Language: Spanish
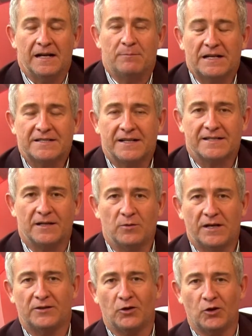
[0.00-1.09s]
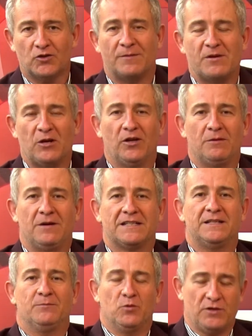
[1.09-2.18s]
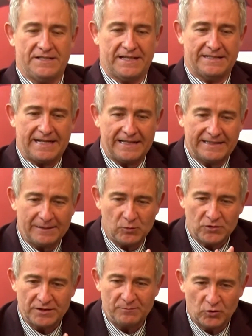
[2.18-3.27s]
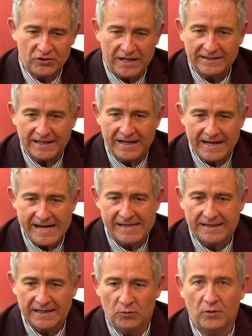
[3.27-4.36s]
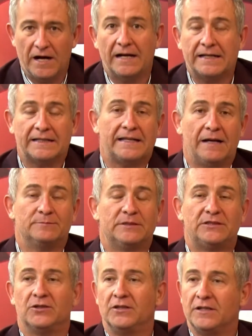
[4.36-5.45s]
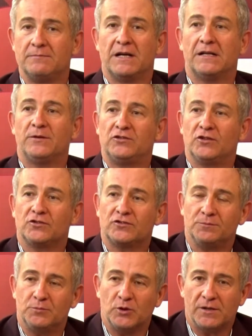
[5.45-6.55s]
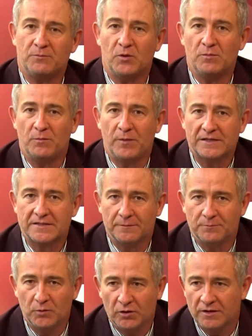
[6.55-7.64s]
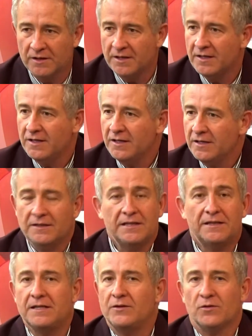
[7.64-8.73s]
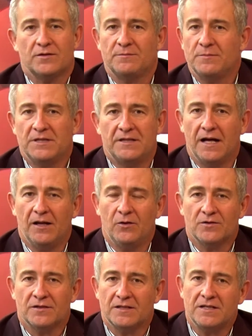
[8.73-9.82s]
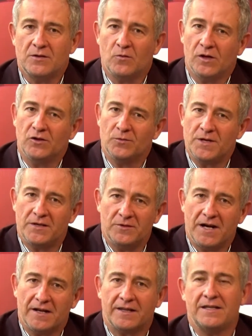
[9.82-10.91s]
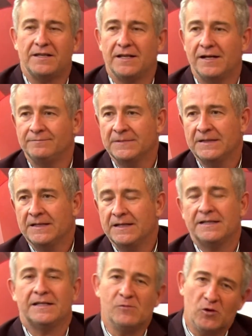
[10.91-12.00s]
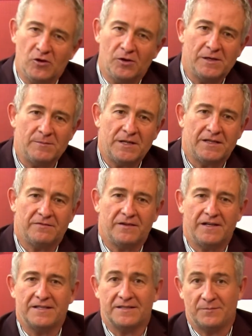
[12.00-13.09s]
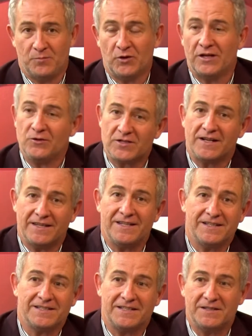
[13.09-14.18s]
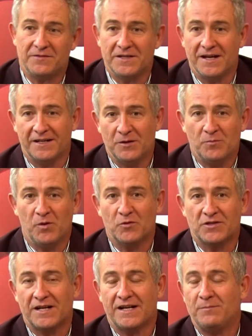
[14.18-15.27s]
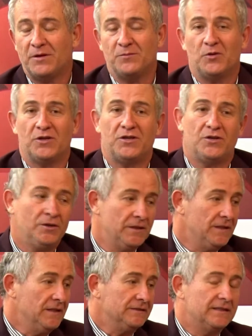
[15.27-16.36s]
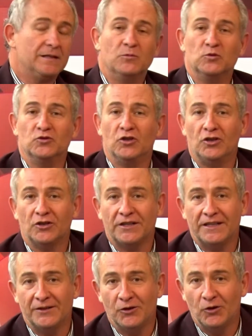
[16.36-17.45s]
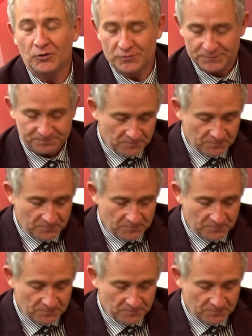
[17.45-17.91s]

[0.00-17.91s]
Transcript: placer de saludar a todos los amigos del Valle de Punilla. Ya estamos en voz alta. Este lugar, este ámbito es maravilloso porque podemos pasar por distintos invitados. Y cuando viene un artista, estamos doblemente felices porque los artistas significan que nos podemos escapar un poquito del mundo que nos